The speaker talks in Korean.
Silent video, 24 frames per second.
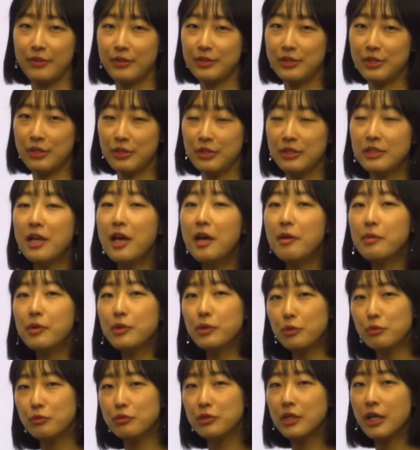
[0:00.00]
그죠? 그 다음에
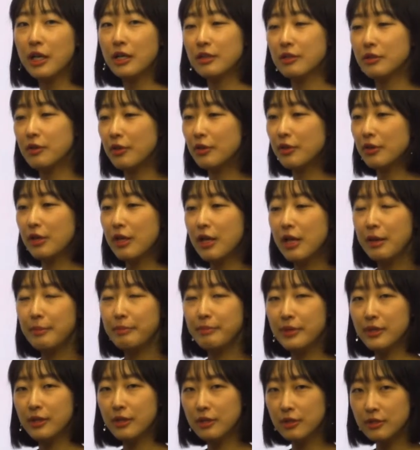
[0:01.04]
또 우리가 그거를
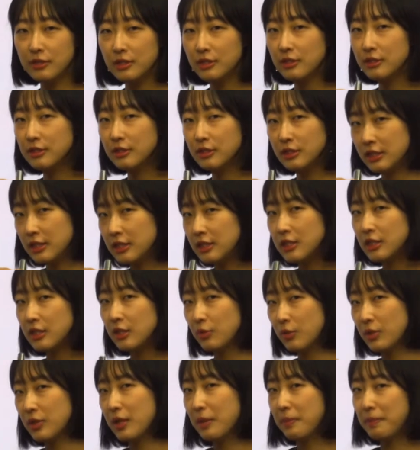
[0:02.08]
비, 그 지식
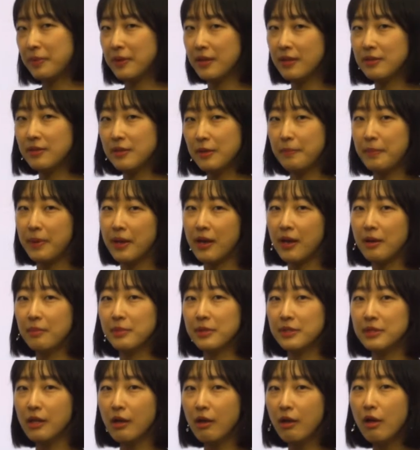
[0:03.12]
위에다 빌드업
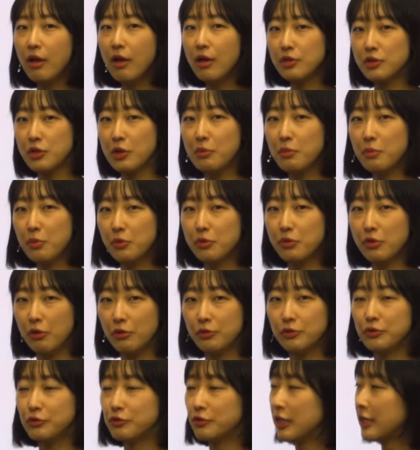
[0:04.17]
해가면서 정보를
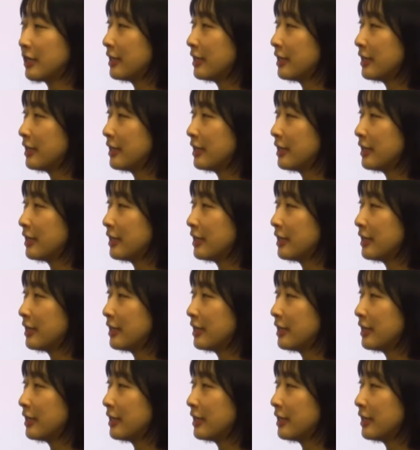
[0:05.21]
얻을 수가